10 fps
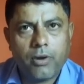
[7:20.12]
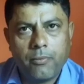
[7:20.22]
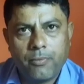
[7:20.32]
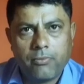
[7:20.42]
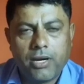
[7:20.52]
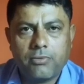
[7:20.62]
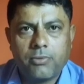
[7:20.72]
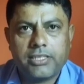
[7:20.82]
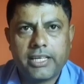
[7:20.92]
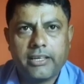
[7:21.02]
हम
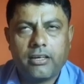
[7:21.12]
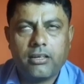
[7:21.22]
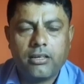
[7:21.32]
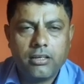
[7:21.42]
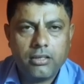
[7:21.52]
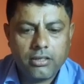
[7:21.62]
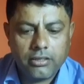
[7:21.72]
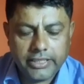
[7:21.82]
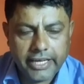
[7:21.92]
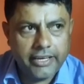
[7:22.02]
परमात्मा से
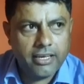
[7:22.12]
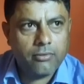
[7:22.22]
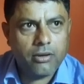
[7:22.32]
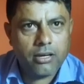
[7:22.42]
यही